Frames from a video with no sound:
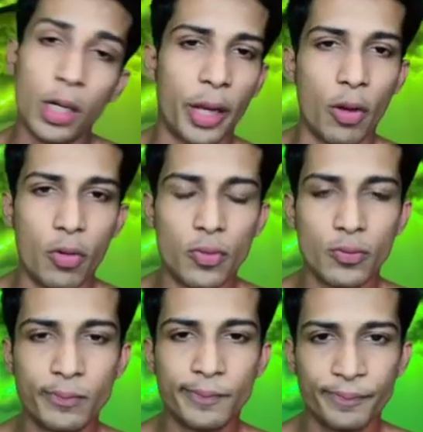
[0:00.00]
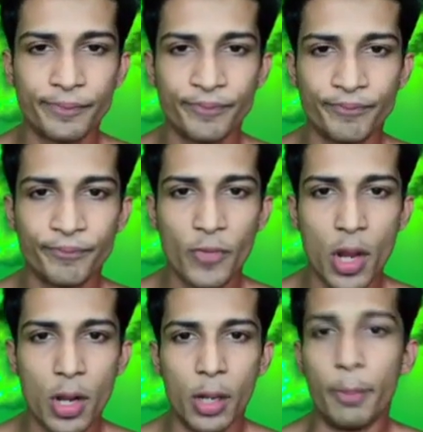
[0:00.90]
घर आओ
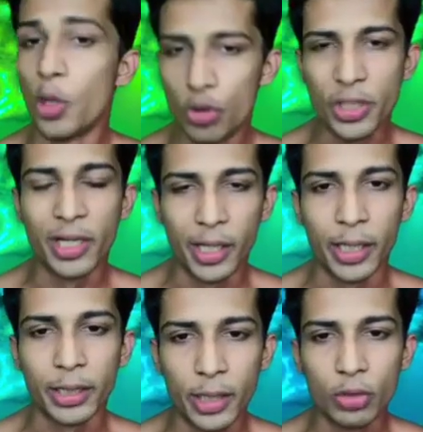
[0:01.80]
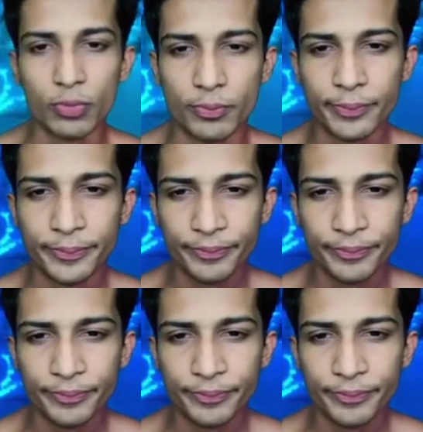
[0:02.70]
मनोज के घर गए थे ना तुम